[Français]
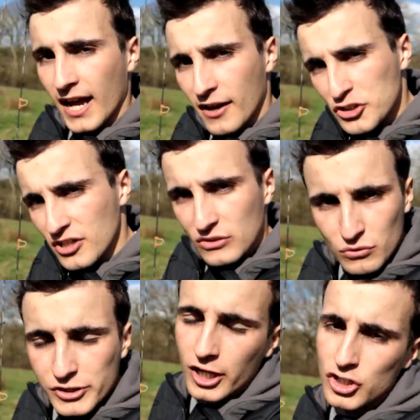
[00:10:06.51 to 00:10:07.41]
À la chasse,
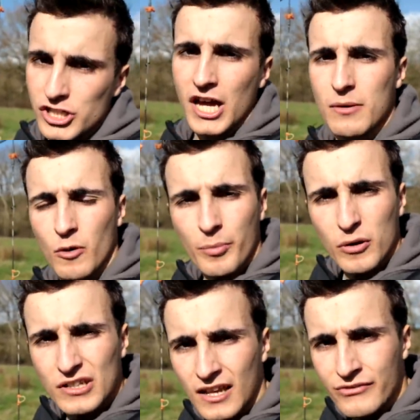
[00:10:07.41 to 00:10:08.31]
on tire généralement pas
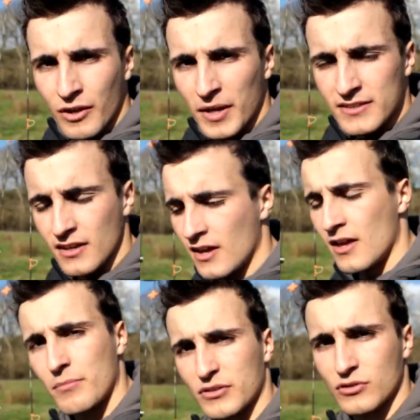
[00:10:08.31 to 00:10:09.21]
au-delà de 20 mètres
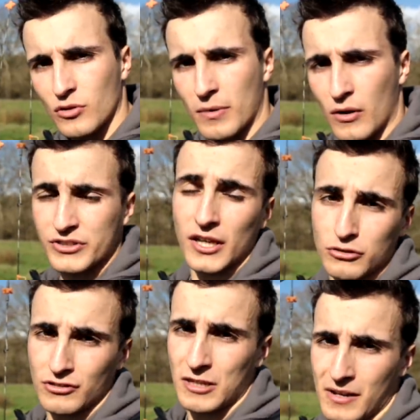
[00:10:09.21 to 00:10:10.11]
parce que bah, on tire
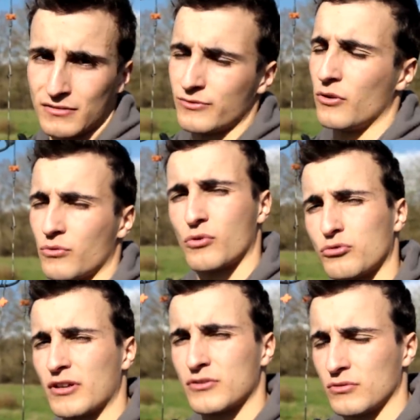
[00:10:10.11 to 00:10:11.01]
sur un animal vivant donc on
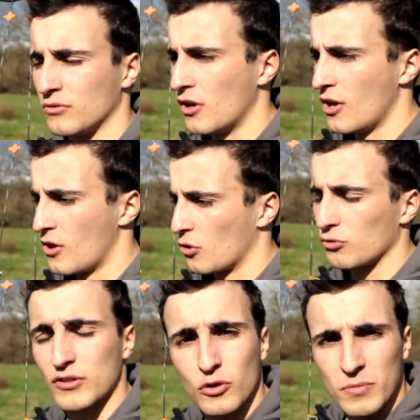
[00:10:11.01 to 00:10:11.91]
doit on
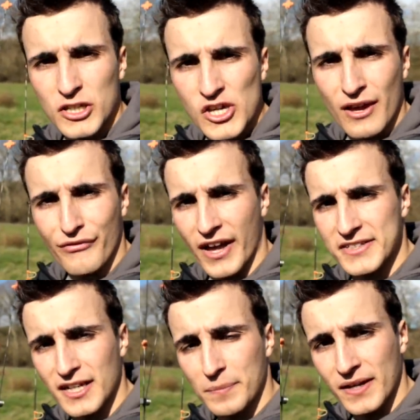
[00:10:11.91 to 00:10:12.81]
doit s'obliger à faire un
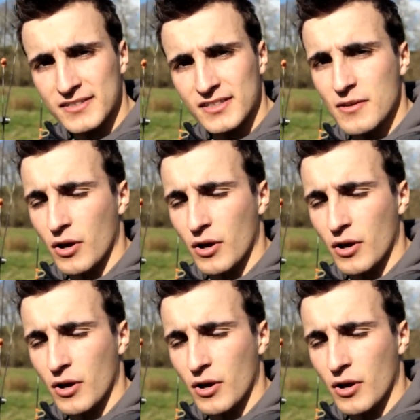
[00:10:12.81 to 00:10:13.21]
tir précis et